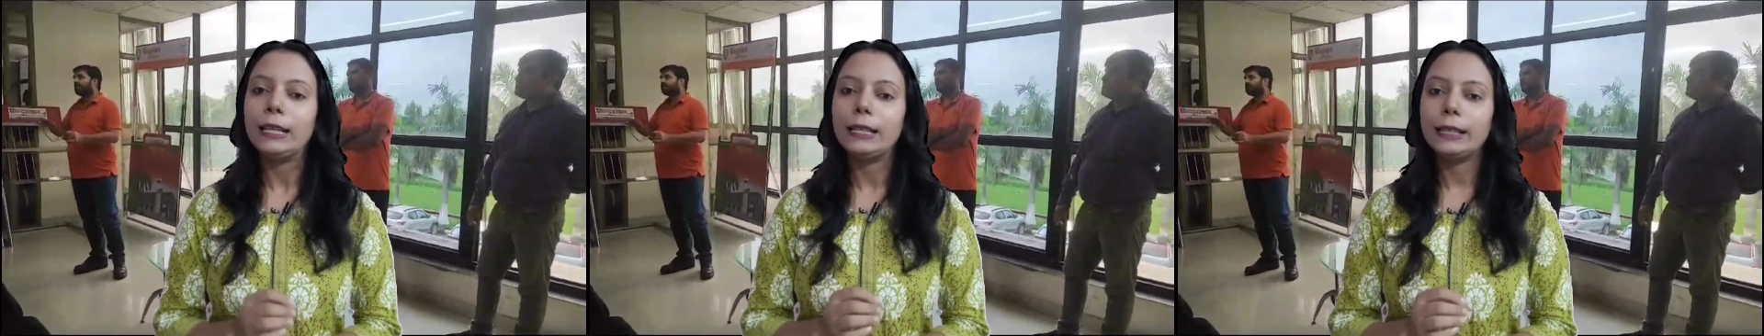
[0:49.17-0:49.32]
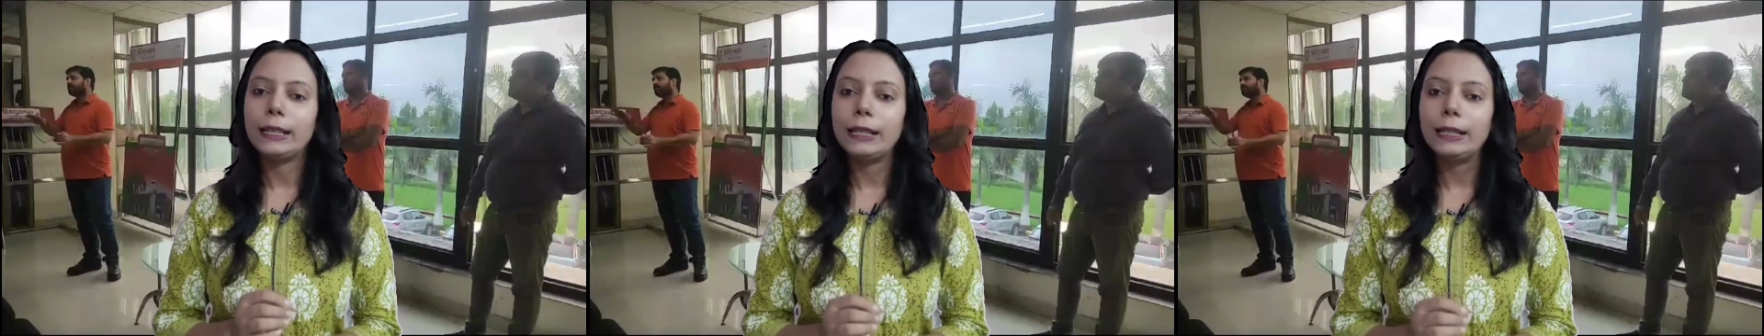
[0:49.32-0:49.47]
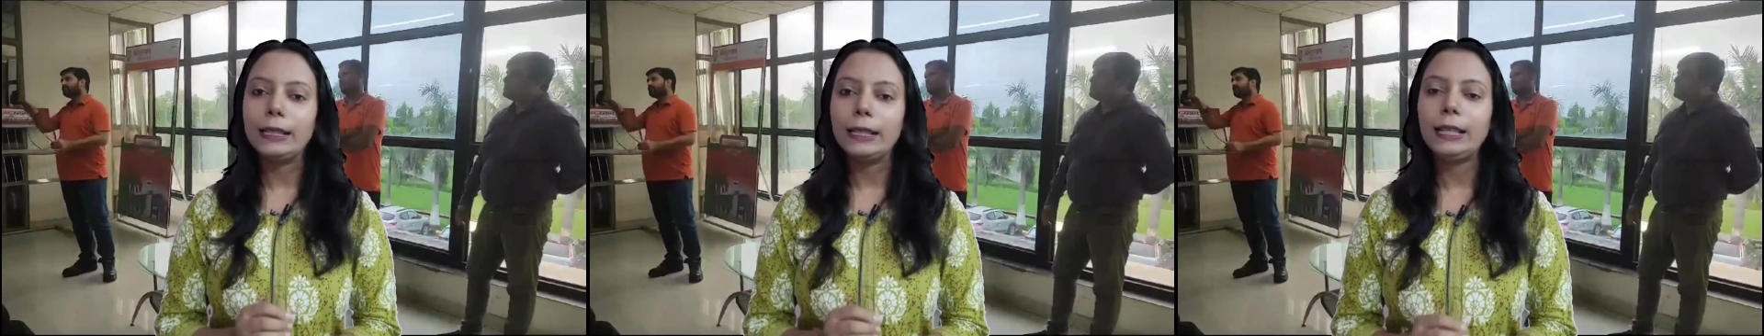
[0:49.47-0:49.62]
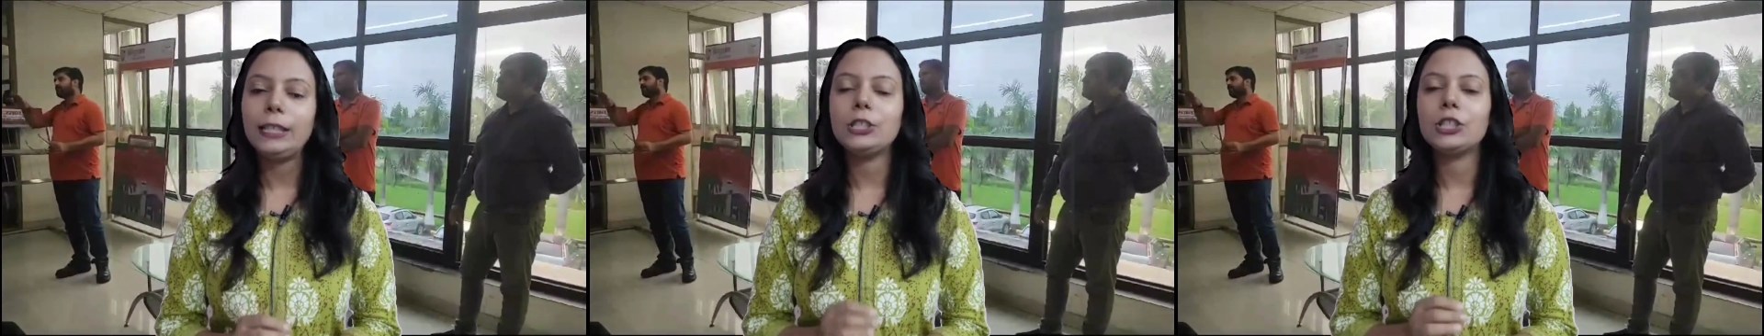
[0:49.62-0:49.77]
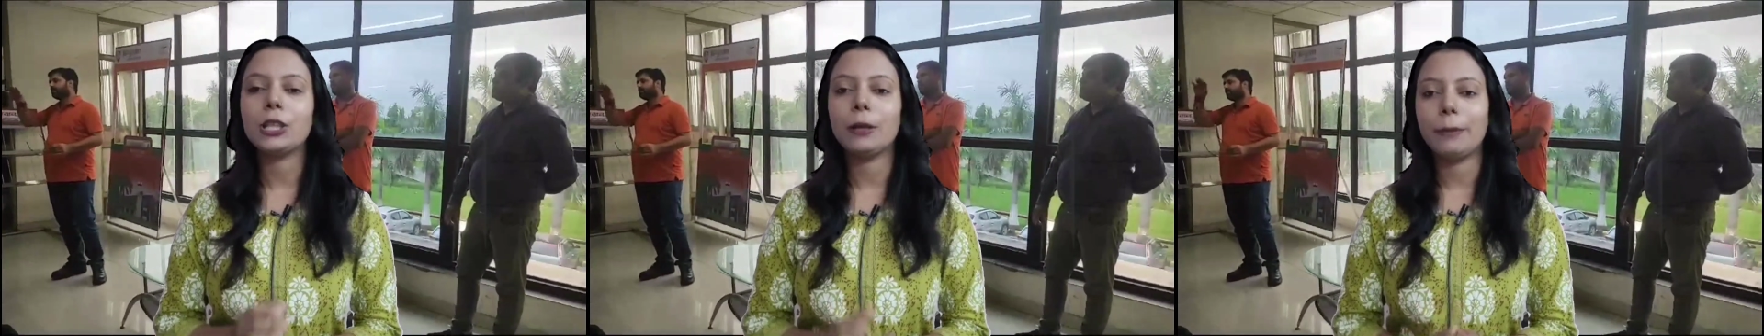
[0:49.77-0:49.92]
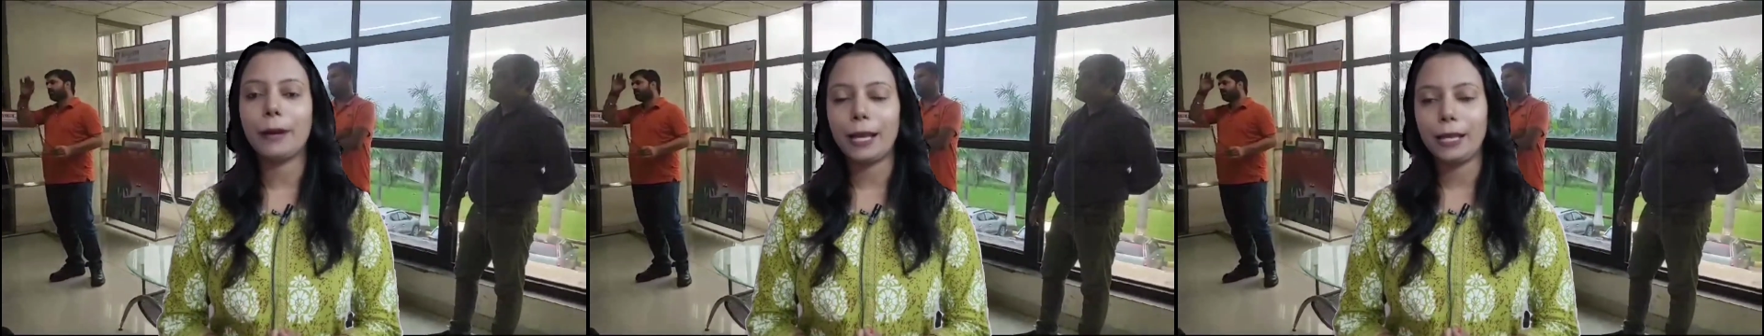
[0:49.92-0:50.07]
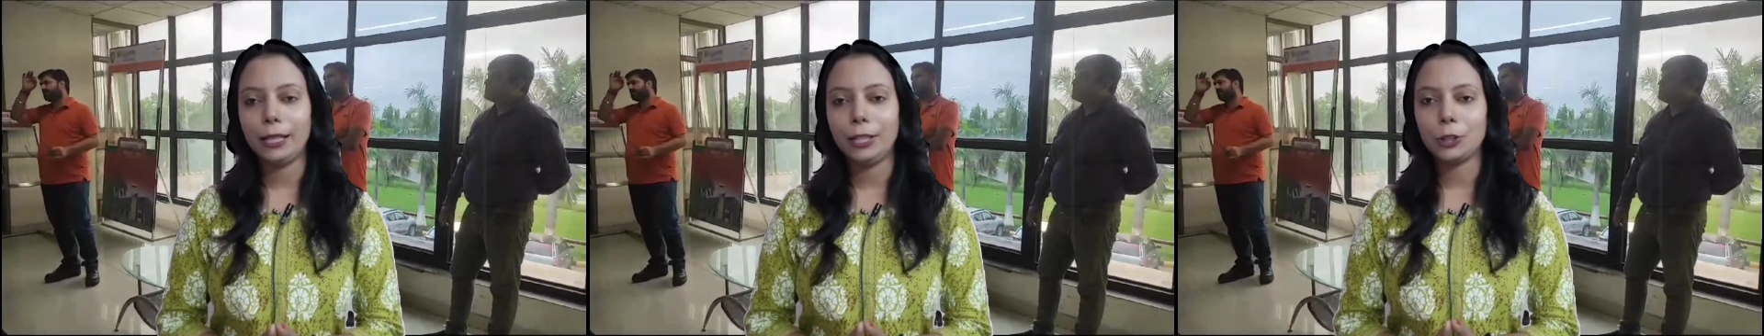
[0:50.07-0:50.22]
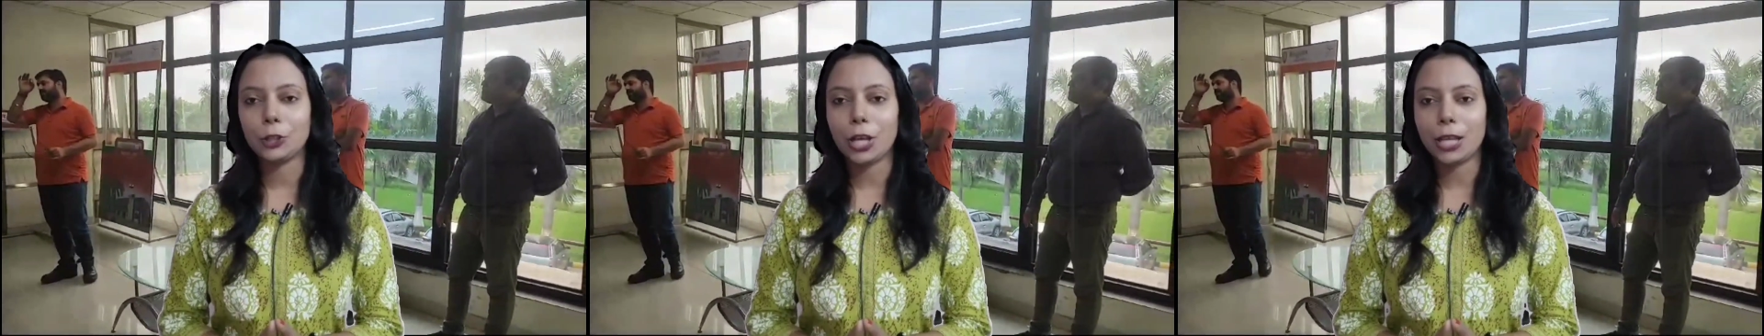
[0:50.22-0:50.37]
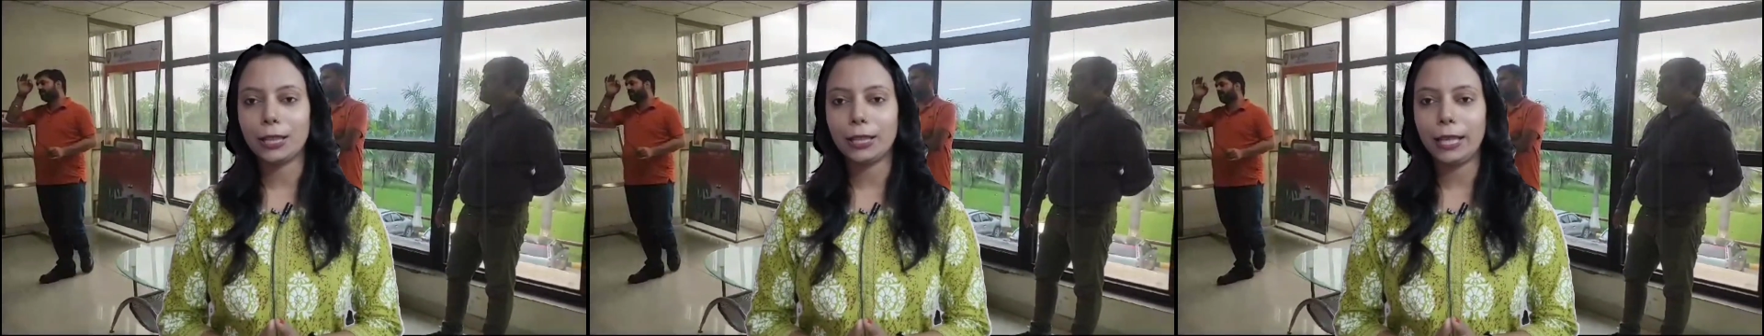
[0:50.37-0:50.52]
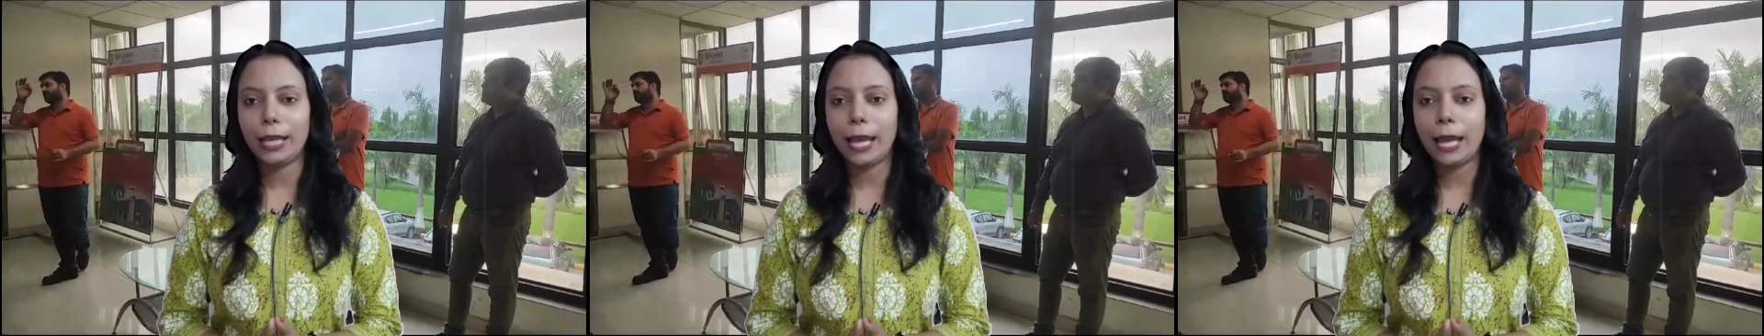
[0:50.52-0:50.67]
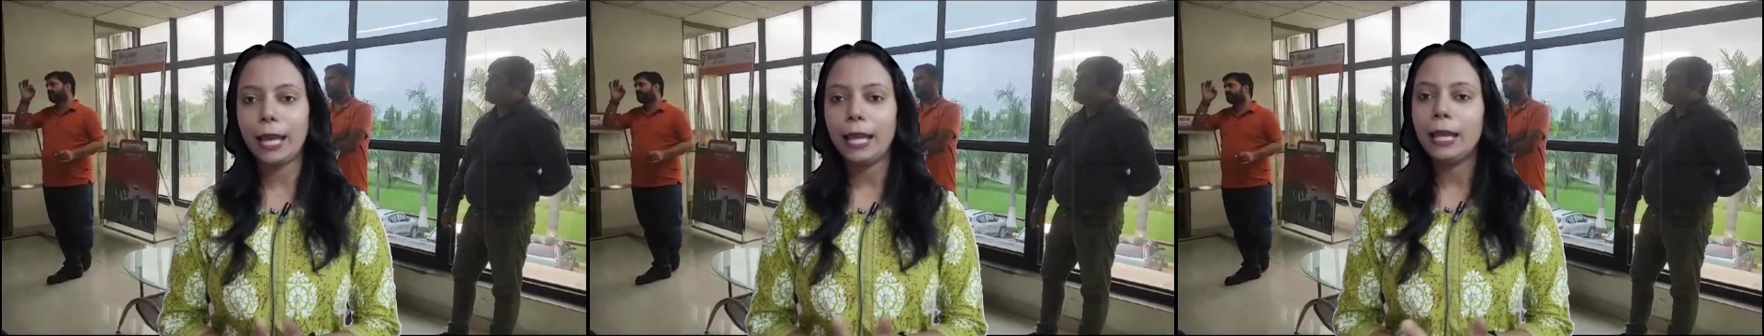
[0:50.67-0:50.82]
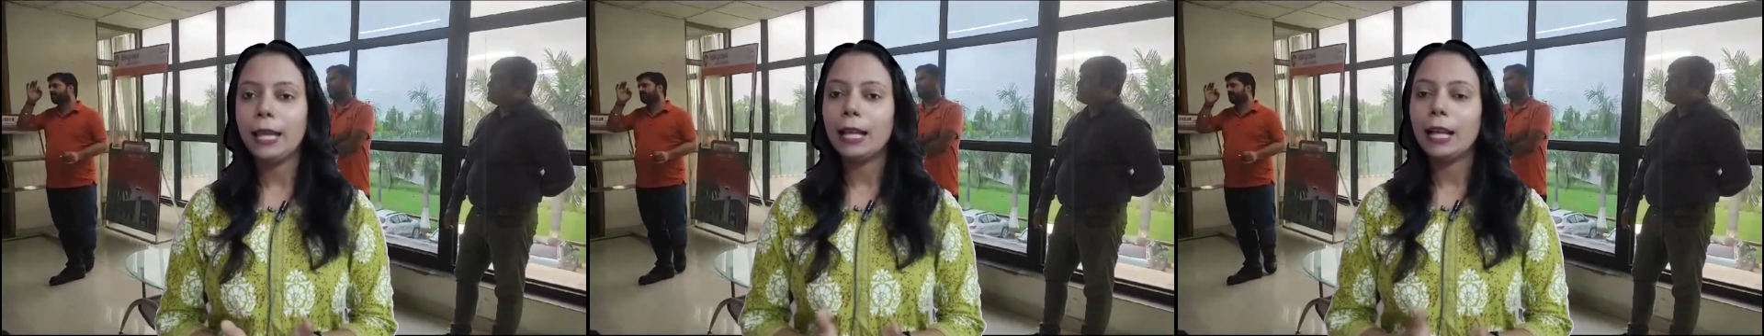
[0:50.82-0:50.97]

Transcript: रंगीन छपाई की जाती है